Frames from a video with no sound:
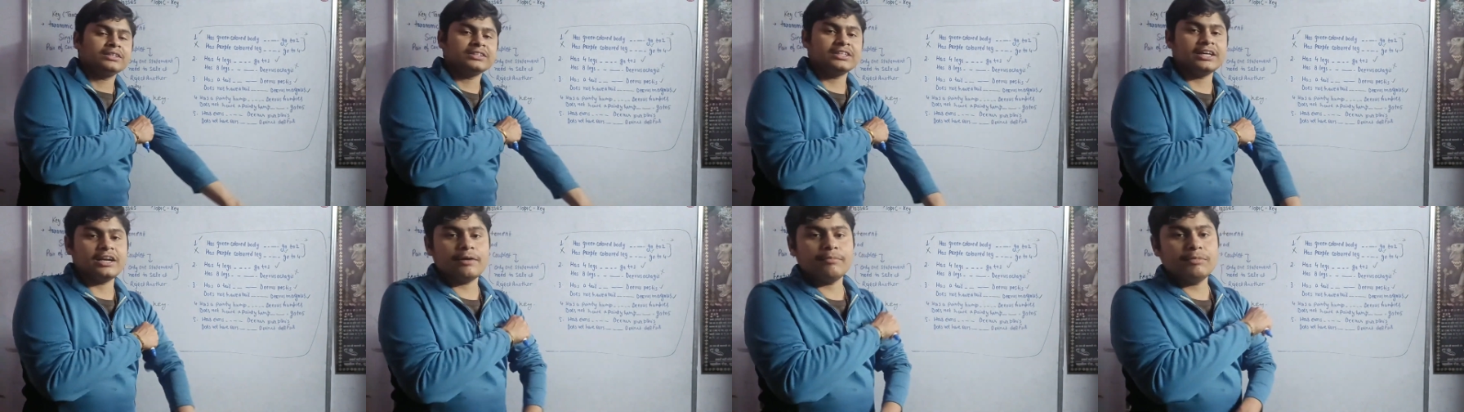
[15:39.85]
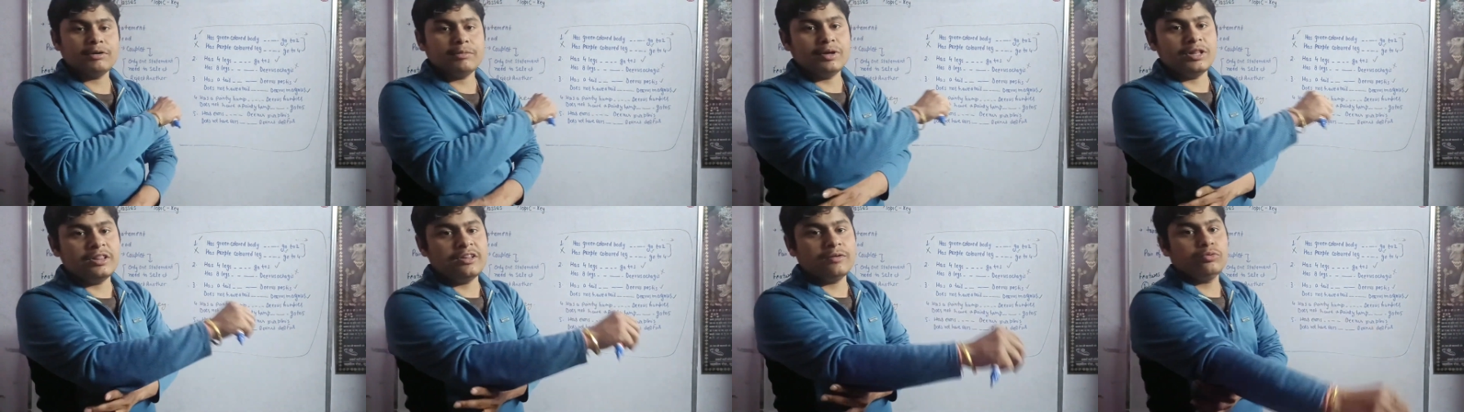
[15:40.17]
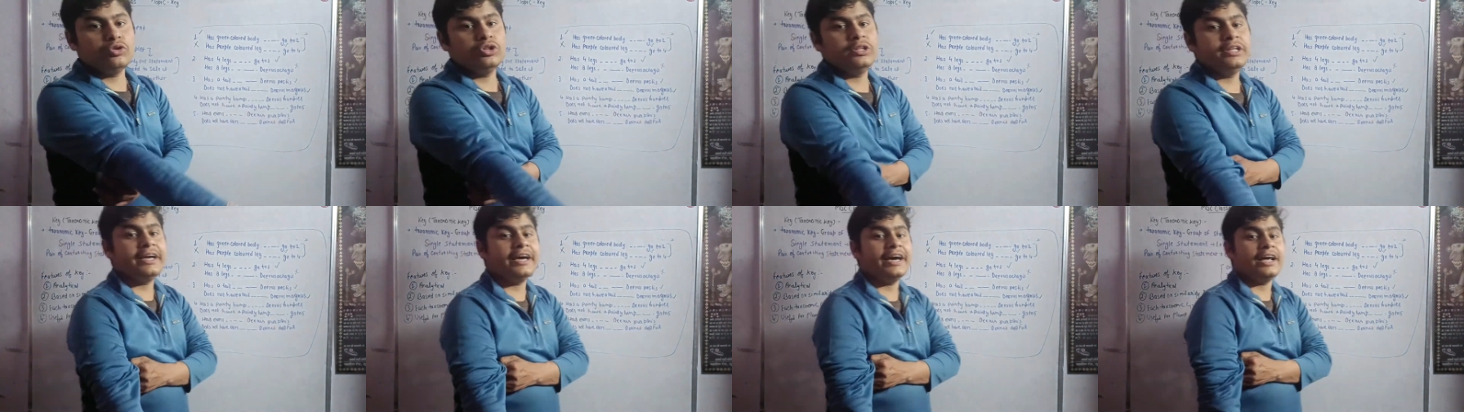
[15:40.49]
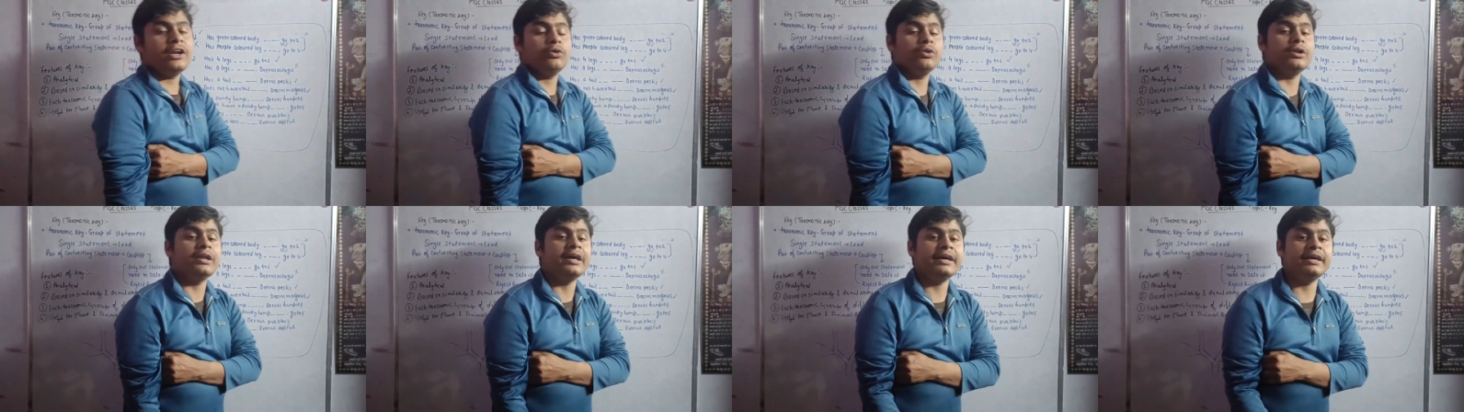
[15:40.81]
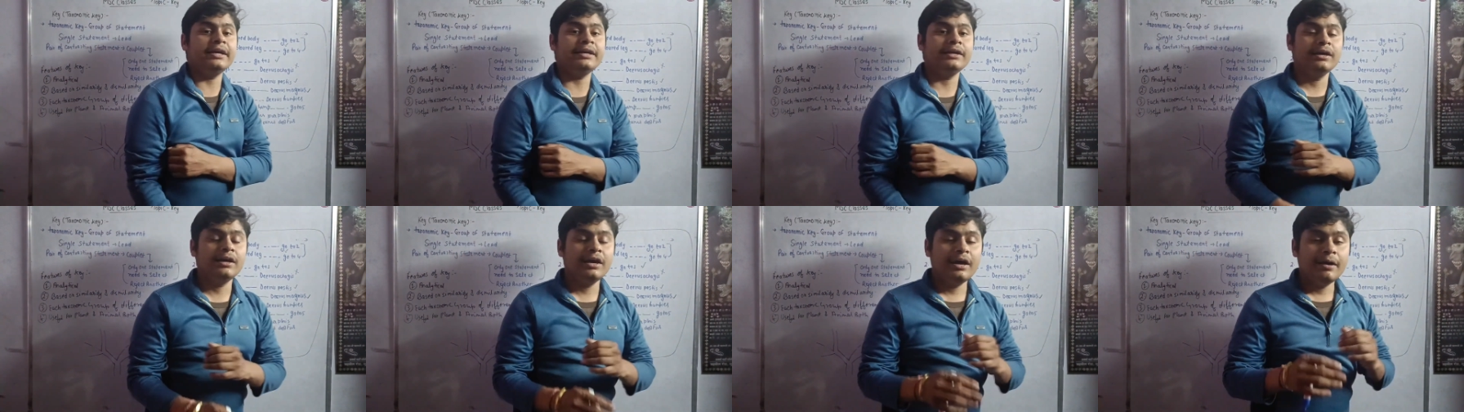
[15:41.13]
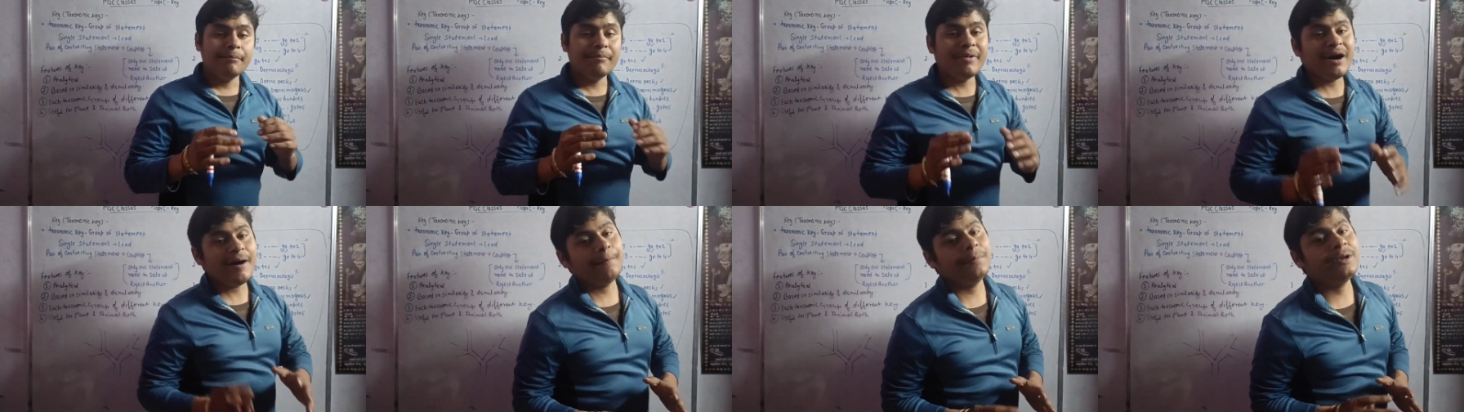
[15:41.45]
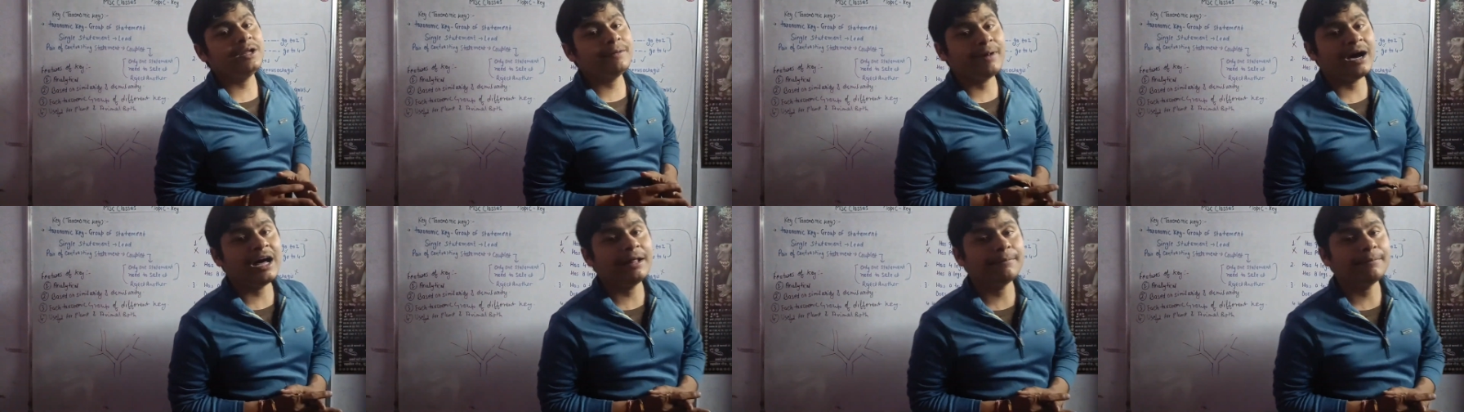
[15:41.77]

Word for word: सर हमें मंद बुद्धि कह रहे हो नहीं मैं अपनी